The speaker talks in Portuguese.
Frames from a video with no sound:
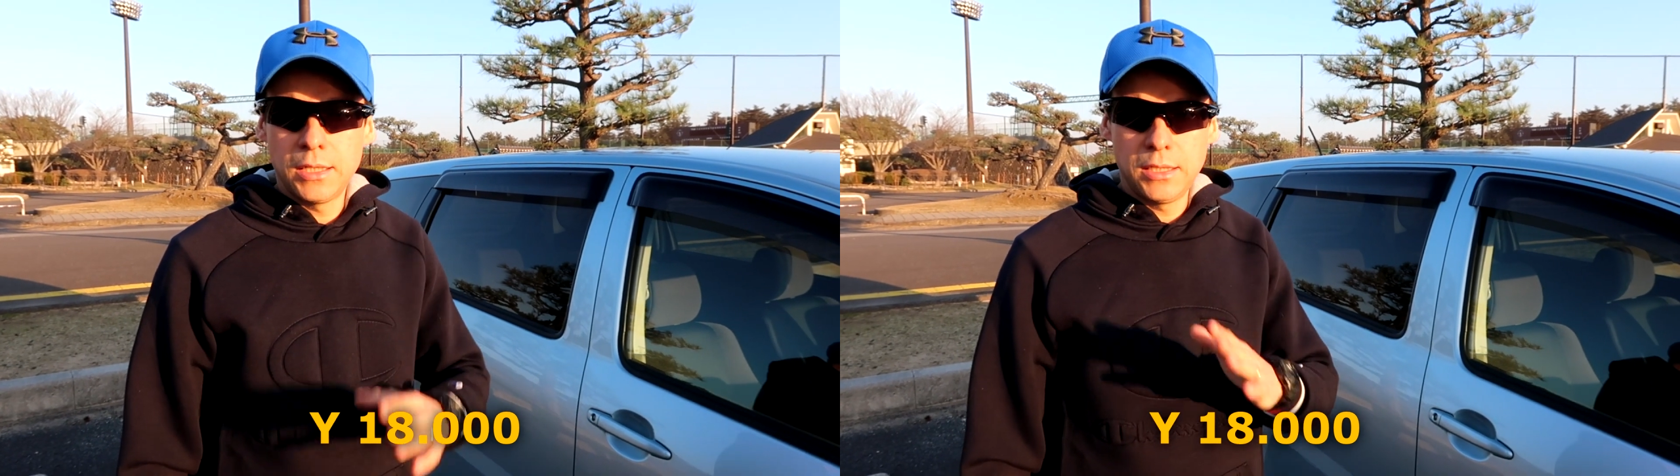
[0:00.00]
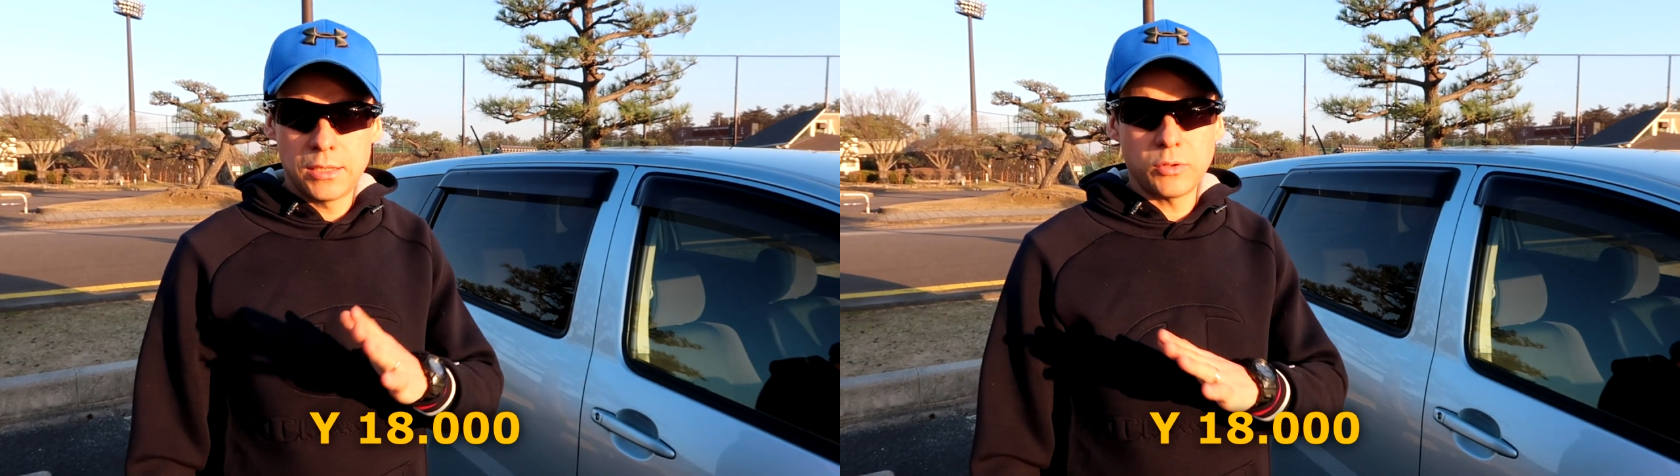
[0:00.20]

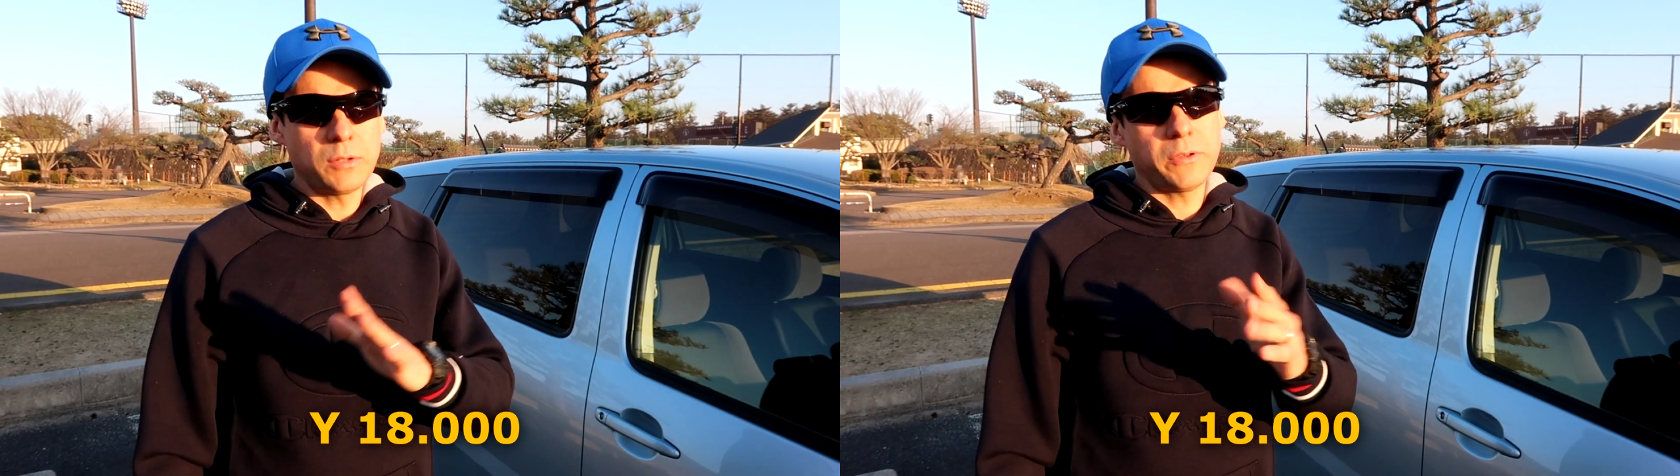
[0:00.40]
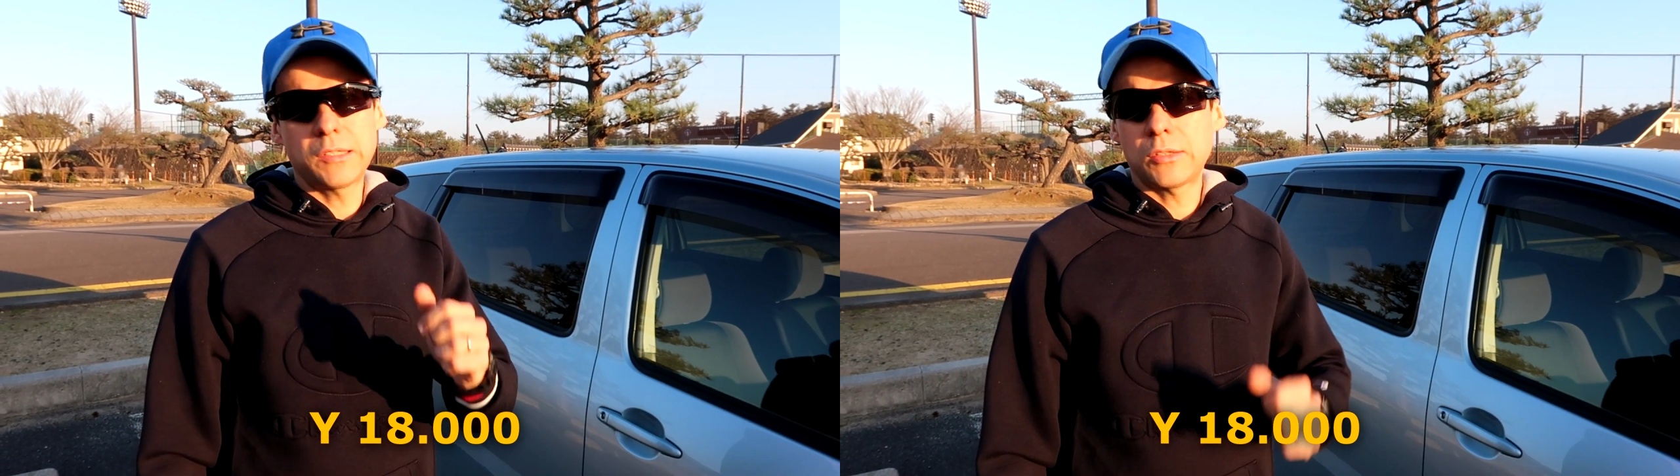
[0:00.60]
Então
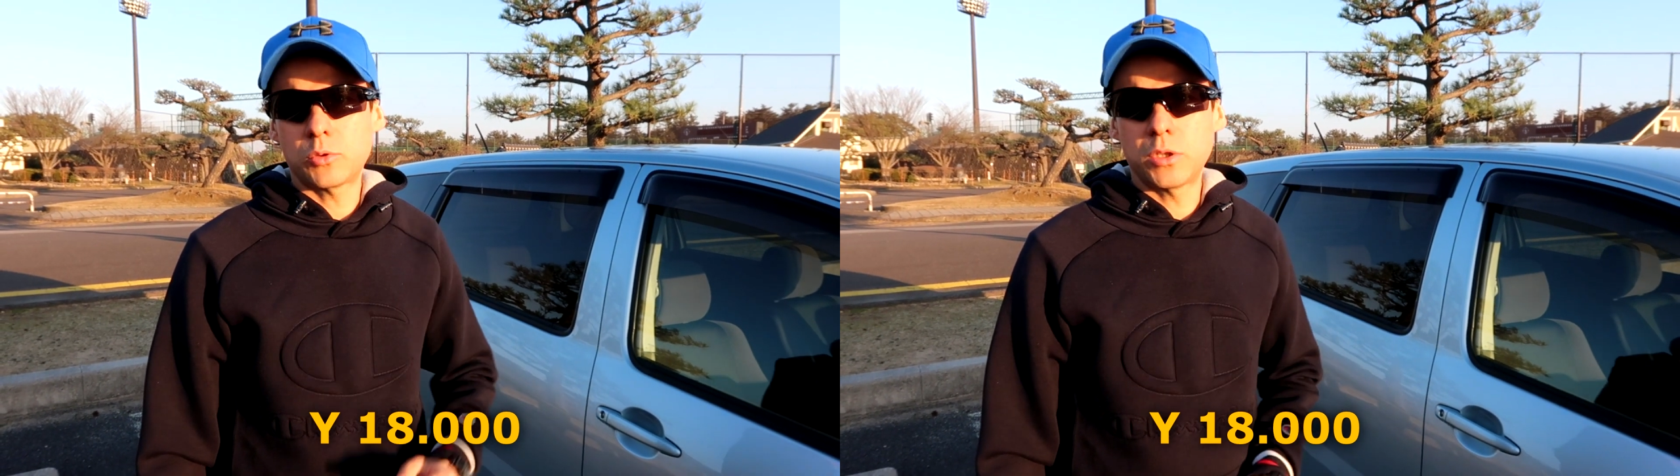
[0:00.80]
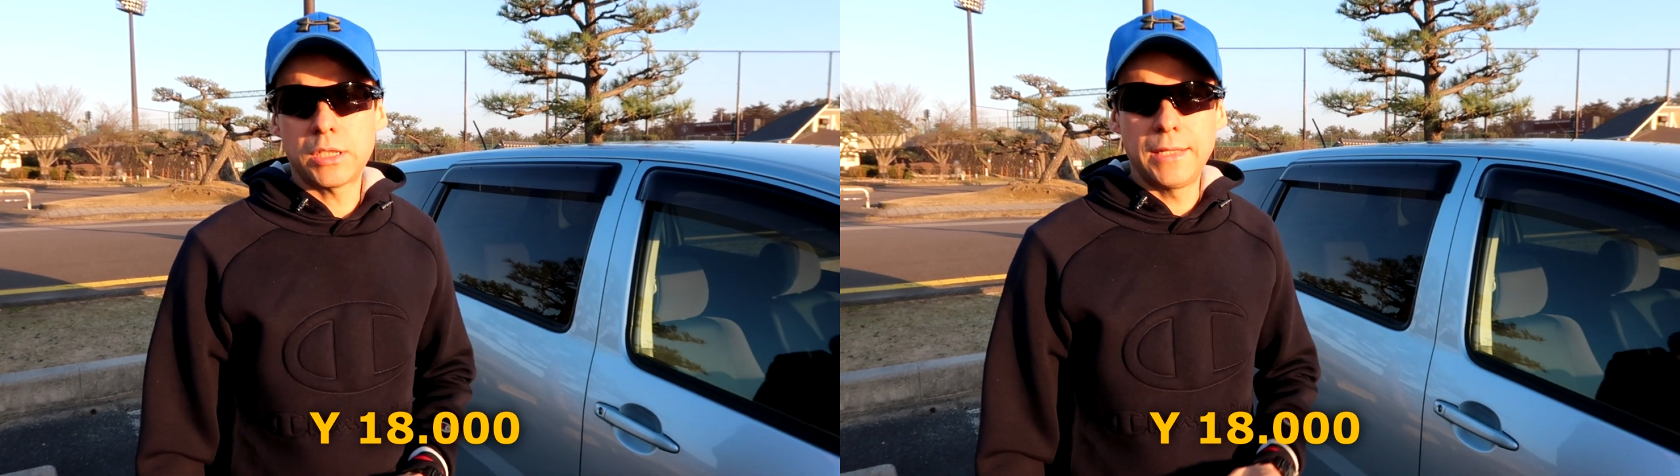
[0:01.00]
você faz as
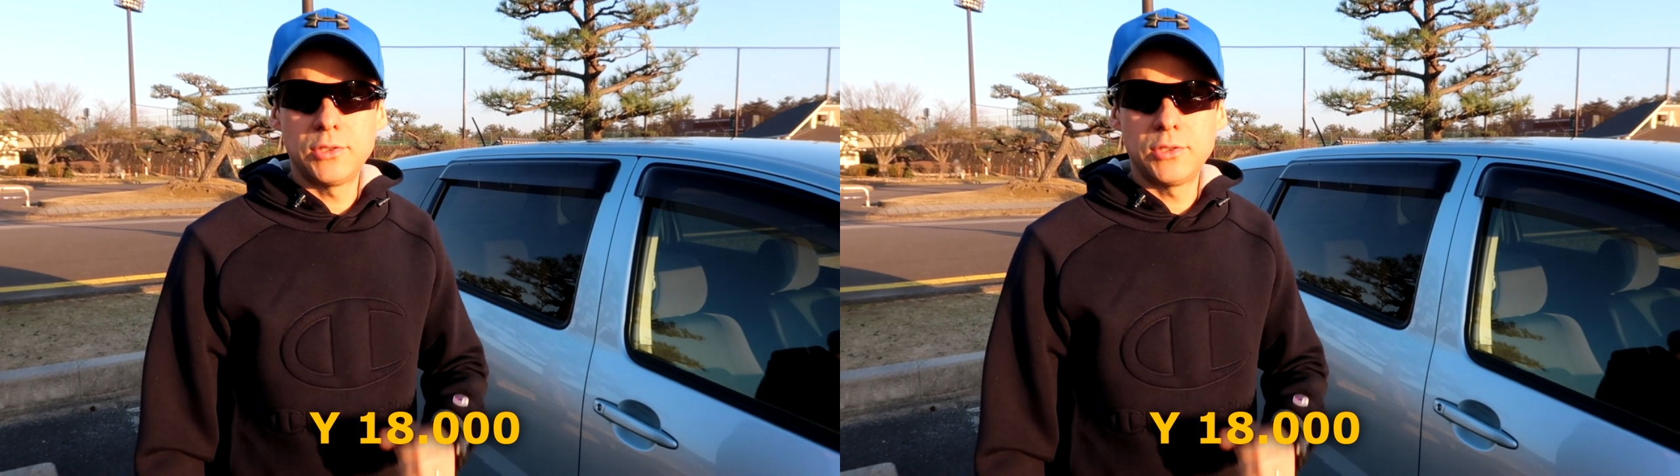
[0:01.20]
contas aí,